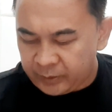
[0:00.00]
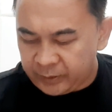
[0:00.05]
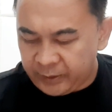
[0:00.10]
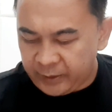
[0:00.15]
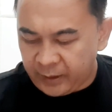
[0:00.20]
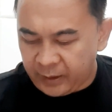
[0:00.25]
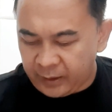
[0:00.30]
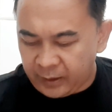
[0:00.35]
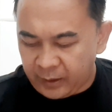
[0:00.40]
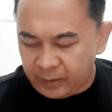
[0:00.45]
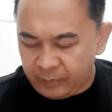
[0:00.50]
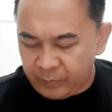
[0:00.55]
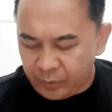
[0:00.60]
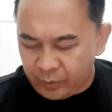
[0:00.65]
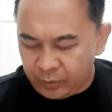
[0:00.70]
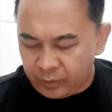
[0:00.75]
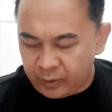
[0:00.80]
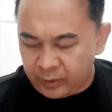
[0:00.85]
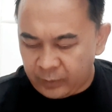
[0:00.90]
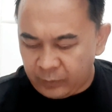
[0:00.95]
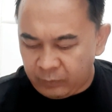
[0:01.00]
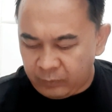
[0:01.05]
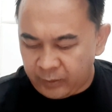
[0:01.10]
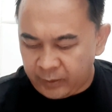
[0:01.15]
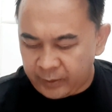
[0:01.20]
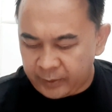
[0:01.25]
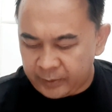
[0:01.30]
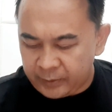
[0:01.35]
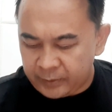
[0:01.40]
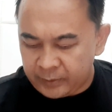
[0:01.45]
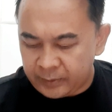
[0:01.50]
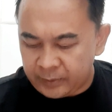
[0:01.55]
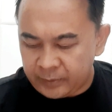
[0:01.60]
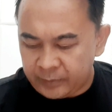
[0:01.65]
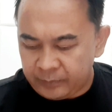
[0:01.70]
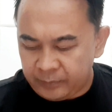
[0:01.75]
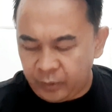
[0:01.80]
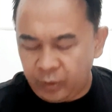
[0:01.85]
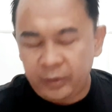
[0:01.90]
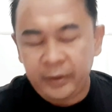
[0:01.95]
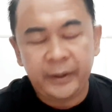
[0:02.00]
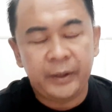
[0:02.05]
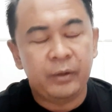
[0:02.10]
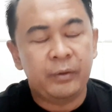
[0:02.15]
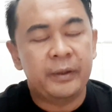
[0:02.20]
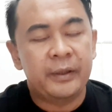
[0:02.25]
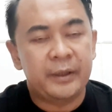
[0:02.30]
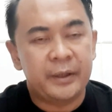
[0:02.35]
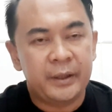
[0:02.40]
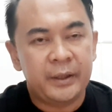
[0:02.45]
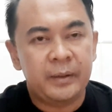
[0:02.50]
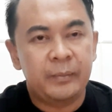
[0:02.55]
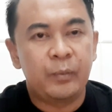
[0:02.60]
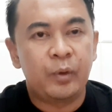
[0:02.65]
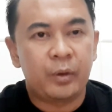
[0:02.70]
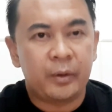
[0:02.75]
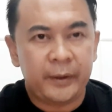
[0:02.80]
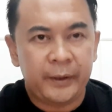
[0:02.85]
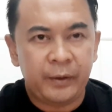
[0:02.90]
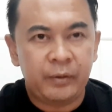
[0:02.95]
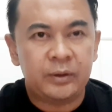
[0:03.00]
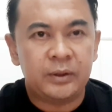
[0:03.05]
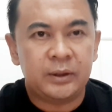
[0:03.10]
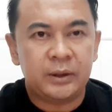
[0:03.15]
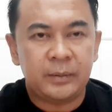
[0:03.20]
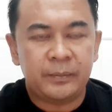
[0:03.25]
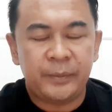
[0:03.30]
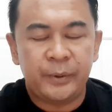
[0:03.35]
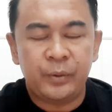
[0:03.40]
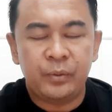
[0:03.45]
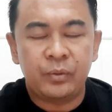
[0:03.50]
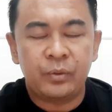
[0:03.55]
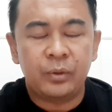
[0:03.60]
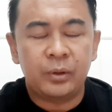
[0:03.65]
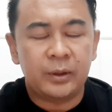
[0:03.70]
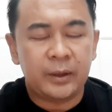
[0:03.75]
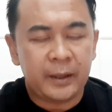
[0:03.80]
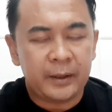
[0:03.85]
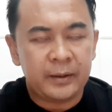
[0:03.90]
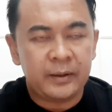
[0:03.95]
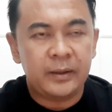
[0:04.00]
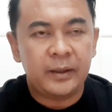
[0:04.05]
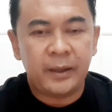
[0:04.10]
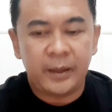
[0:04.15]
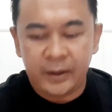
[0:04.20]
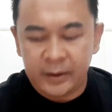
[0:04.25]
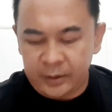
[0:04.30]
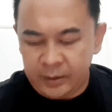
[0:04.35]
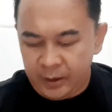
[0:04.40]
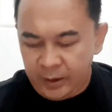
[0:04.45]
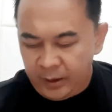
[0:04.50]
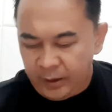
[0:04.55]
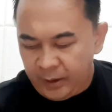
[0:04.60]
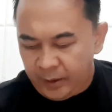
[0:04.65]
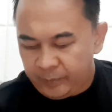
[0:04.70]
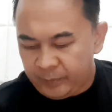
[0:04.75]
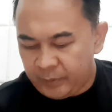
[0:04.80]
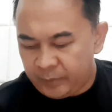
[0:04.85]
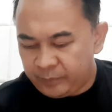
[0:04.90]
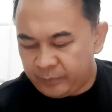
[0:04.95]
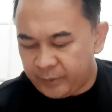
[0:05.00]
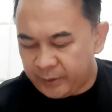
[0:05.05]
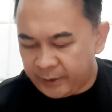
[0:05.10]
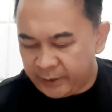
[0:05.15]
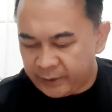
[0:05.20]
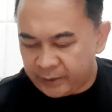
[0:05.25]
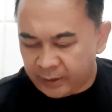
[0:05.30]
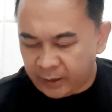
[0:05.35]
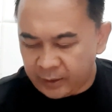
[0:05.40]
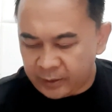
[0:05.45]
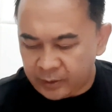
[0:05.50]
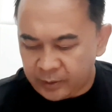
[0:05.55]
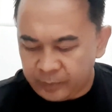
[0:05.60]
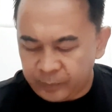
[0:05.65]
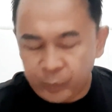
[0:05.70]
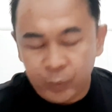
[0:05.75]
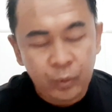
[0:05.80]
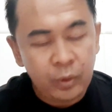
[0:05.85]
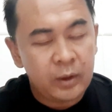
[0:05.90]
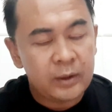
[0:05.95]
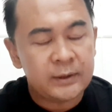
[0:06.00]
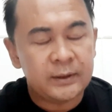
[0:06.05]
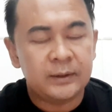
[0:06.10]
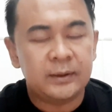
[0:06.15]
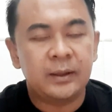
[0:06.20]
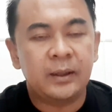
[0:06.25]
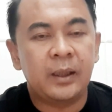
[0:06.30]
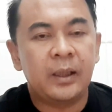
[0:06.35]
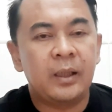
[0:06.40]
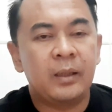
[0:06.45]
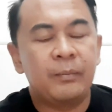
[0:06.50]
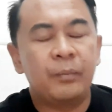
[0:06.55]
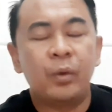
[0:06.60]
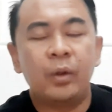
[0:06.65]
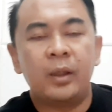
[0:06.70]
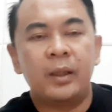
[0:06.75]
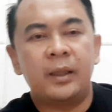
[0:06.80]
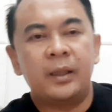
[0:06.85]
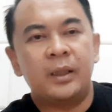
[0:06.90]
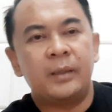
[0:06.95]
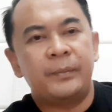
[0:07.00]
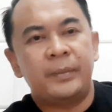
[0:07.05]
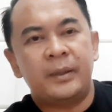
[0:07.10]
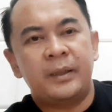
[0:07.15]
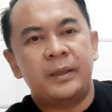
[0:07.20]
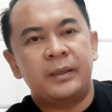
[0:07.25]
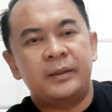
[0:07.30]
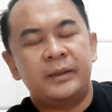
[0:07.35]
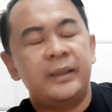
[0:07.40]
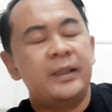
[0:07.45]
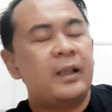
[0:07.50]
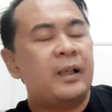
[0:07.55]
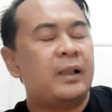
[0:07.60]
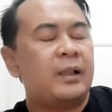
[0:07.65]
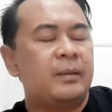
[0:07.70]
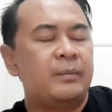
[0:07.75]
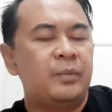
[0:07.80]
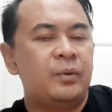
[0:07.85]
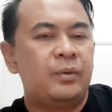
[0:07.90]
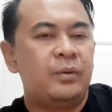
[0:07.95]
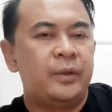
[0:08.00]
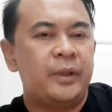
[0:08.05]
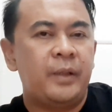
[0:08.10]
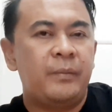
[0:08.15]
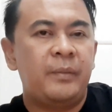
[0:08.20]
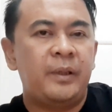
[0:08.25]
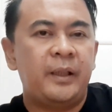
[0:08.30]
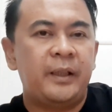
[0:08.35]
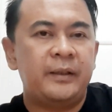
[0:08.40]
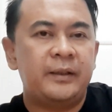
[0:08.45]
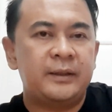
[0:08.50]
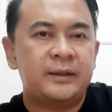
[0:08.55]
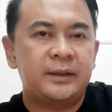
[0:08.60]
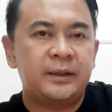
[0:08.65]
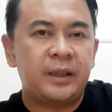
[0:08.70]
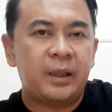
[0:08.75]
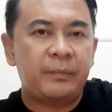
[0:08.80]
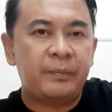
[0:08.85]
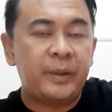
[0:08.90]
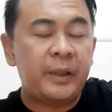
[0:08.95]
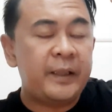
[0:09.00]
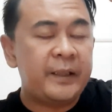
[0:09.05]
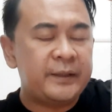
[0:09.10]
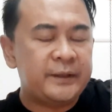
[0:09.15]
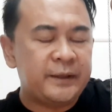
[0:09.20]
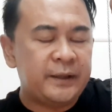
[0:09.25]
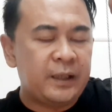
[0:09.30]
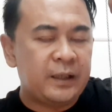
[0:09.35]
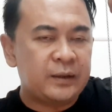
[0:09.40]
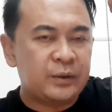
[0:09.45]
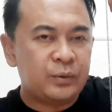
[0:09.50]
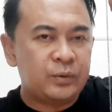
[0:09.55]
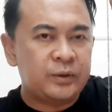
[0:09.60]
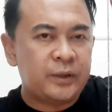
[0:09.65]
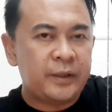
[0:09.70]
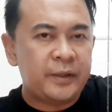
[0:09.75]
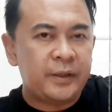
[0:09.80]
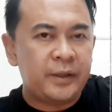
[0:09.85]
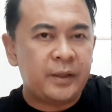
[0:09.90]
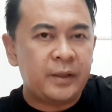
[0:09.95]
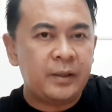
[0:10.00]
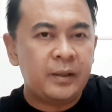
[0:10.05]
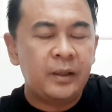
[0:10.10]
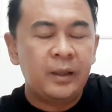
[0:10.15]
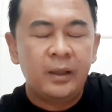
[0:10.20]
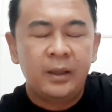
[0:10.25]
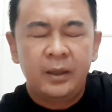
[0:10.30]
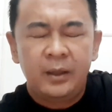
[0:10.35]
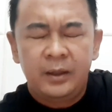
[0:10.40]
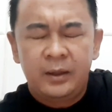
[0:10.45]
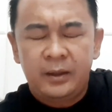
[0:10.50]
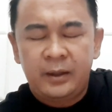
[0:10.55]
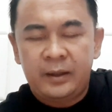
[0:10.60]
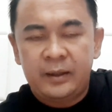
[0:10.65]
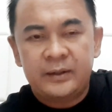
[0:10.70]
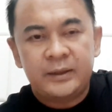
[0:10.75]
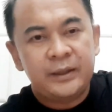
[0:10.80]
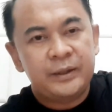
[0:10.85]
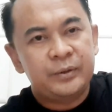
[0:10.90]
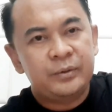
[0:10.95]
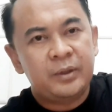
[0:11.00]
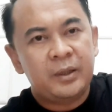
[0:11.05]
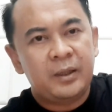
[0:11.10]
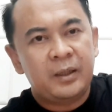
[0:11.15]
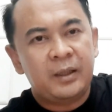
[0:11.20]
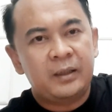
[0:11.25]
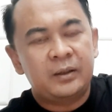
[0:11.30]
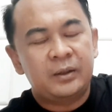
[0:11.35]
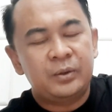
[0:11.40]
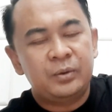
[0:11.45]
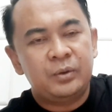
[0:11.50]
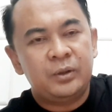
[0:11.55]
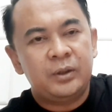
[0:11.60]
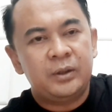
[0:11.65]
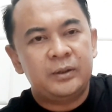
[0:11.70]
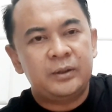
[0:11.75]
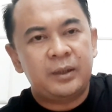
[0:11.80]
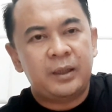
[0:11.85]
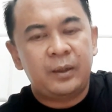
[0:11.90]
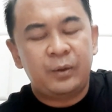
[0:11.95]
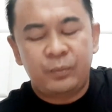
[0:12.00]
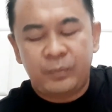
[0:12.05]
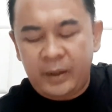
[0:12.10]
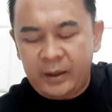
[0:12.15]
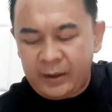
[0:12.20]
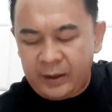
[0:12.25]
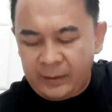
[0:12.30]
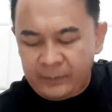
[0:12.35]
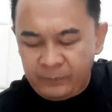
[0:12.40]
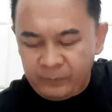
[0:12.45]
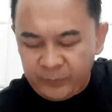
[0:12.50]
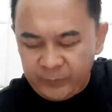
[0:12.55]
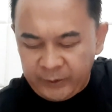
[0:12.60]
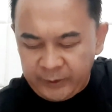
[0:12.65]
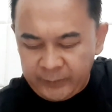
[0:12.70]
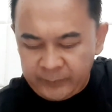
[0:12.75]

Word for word: Tirakabo lawan Borneo ini Borneo tetap diunggulkan dengan memberikan pur setengah bola kepada Tirakabo ya mari kita segera prediksi langsung saja karena saya sudah ngantuk terlalu malam